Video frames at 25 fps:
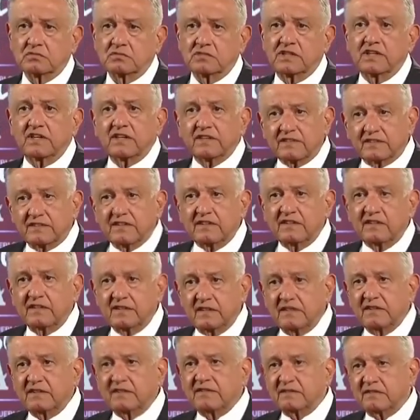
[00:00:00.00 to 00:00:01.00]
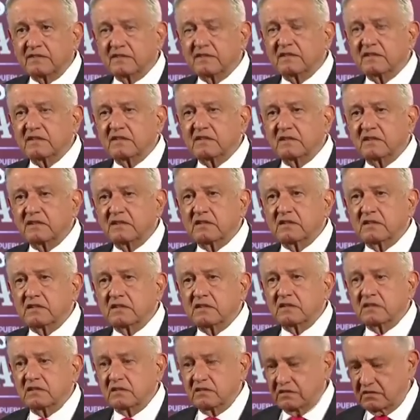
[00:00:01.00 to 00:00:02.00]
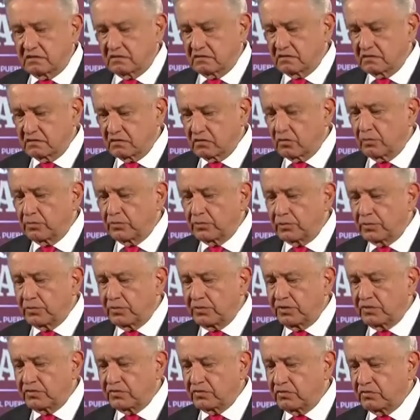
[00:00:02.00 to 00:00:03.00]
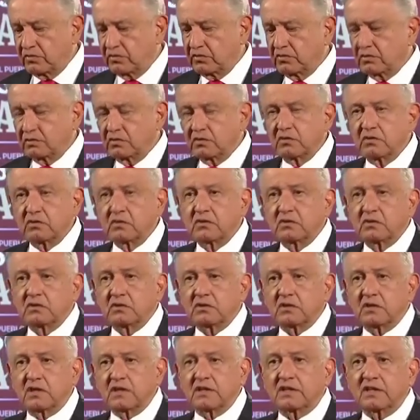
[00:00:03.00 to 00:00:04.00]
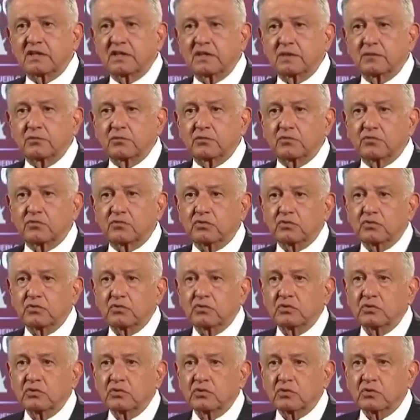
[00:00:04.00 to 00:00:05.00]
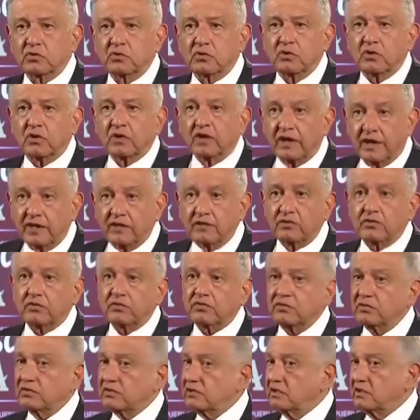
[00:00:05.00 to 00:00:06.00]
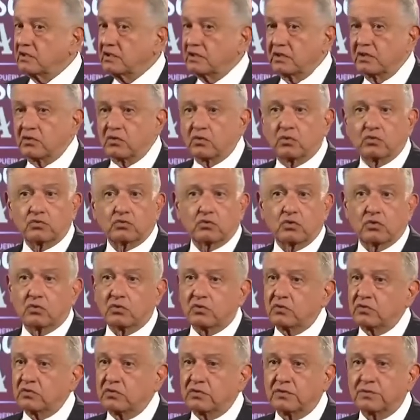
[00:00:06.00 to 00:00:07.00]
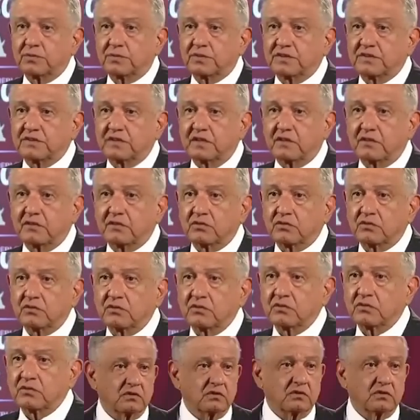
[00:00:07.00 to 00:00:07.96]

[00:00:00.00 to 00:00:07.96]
Y ese es el compromiso que tenemos con ellos y con todos los empresarios